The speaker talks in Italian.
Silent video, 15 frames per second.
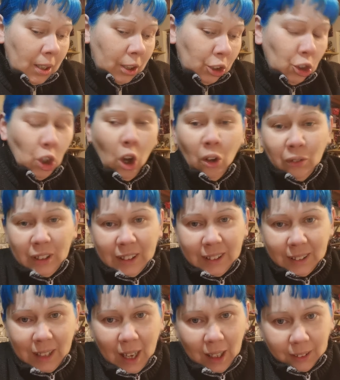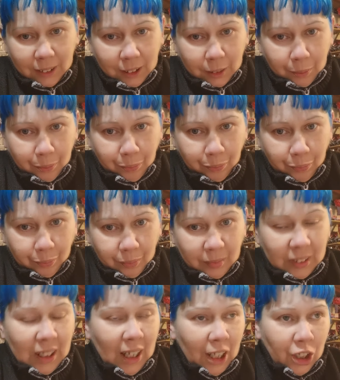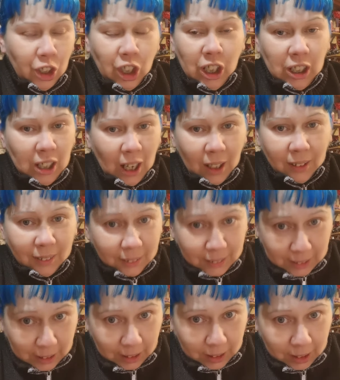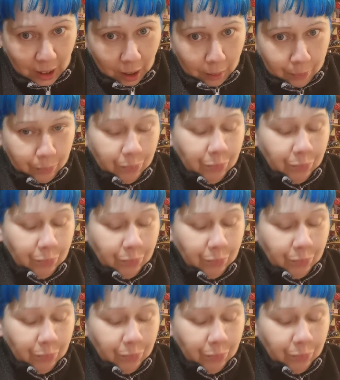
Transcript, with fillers: Nove stati della Cina antica